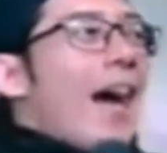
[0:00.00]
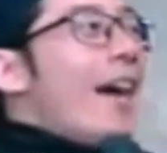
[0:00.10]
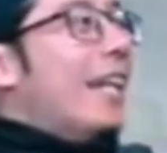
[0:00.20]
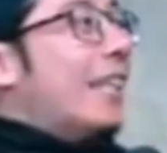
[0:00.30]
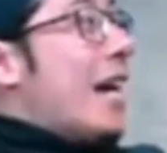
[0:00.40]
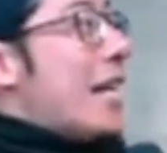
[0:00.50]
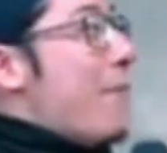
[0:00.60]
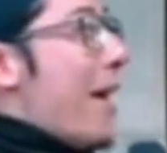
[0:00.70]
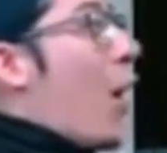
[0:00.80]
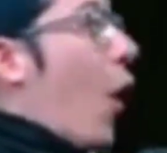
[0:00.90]
ya udah
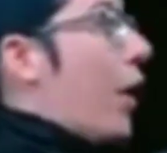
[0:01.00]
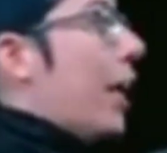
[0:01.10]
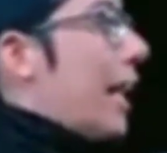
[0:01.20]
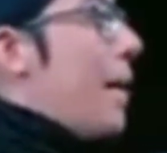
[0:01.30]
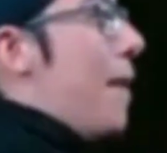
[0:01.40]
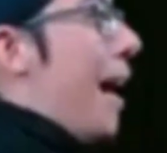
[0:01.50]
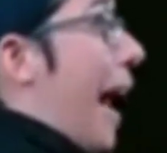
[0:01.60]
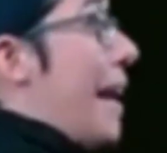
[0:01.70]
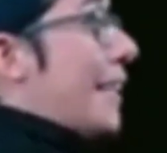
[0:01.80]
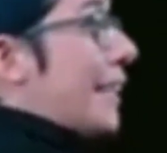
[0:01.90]
kita gimana kalau kita
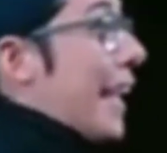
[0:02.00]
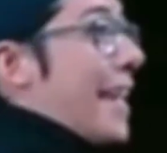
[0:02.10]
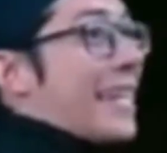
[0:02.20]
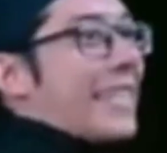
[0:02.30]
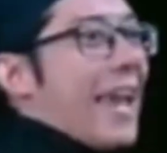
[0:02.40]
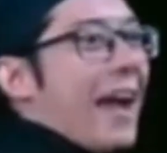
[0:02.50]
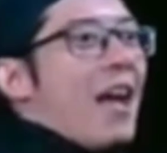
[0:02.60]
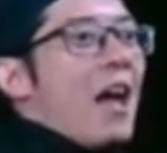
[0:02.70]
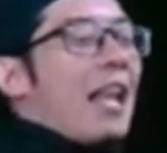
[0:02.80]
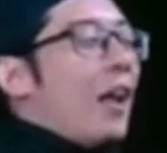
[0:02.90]
makan stik aja
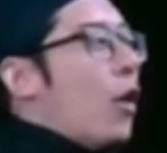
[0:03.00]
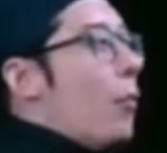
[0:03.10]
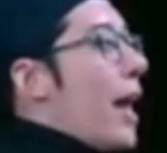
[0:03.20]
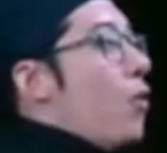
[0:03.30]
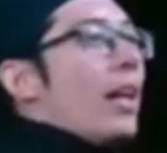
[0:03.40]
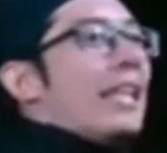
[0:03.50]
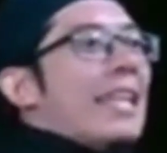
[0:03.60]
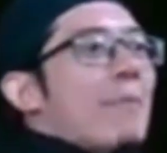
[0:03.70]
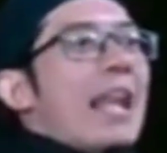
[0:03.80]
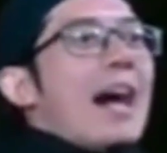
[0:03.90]
sayang. Lalu kemudian
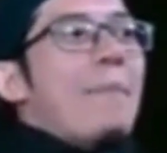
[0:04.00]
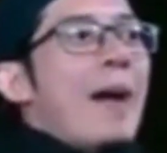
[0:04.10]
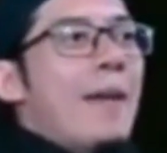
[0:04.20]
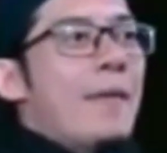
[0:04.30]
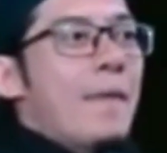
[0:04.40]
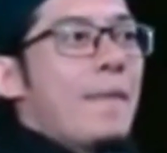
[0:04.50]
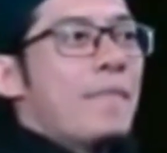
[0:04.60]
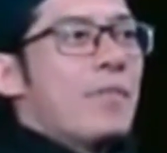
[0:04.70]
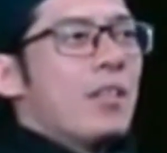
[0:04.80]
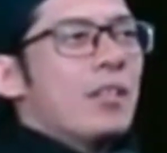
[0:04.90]
wanitanya bilang apa?
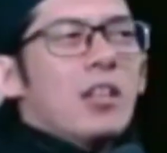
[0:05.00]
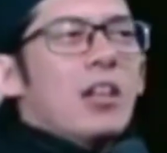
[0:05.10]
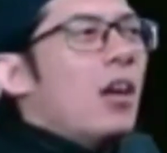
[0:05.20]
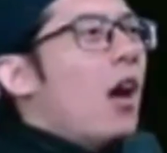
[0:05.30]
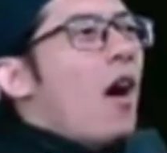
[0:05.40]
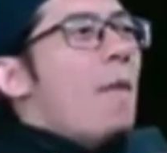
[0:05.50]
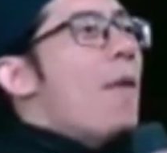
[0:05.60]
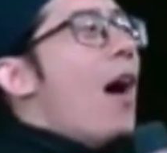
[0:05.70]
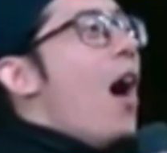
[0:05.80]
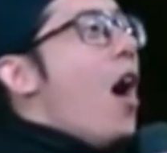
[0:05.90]

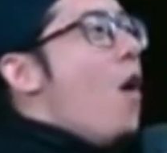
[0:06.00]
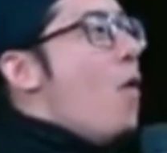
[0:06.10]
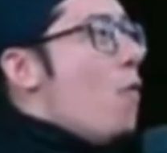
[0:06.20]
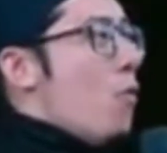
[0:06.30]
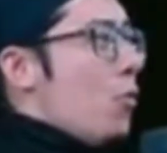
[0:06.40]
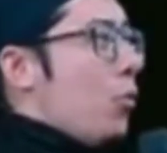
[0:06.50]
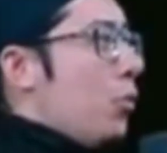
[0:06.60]
Gak mau.